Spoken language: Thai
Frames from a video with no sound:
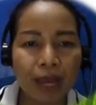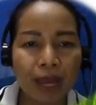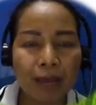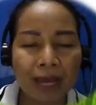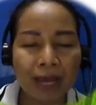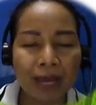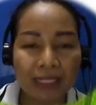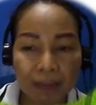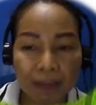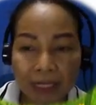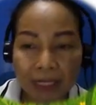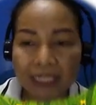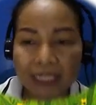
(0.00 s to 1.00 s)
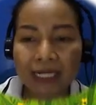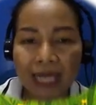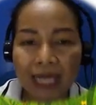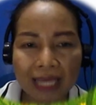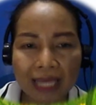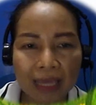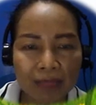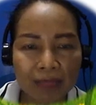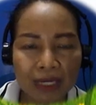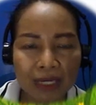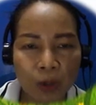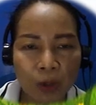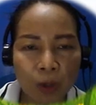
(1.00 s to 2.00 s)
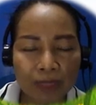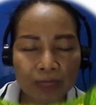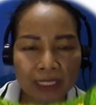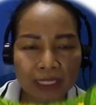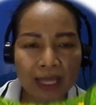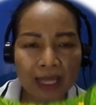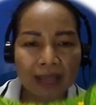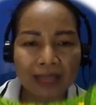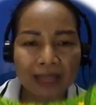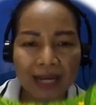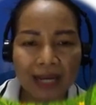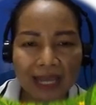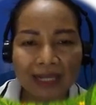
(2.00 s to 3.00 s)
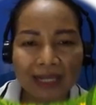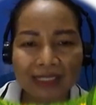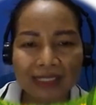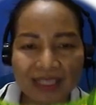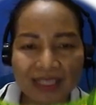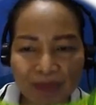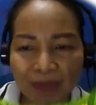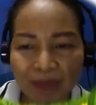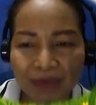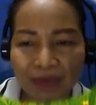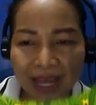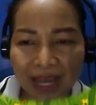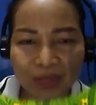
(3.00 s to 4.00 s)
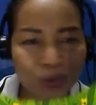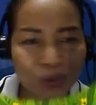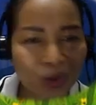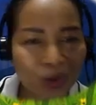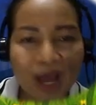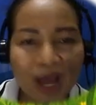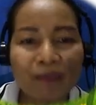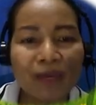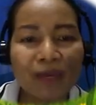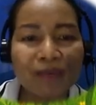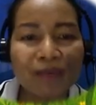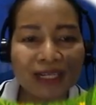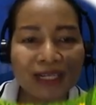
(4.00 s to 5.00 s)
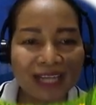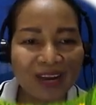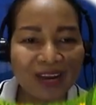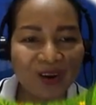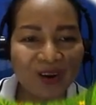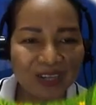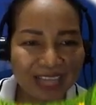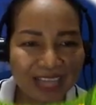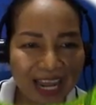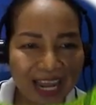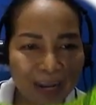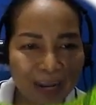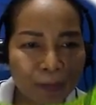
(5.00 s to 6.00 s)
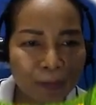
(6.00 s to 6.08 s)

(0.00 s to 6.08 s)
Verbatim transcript: ภาพอาจจะเบลอนะคะย้ำอีกรอบหนึ่งแต่ในหนังสือแบบฝึกหัดหนูไม่เบลอแน่นอนค่ะ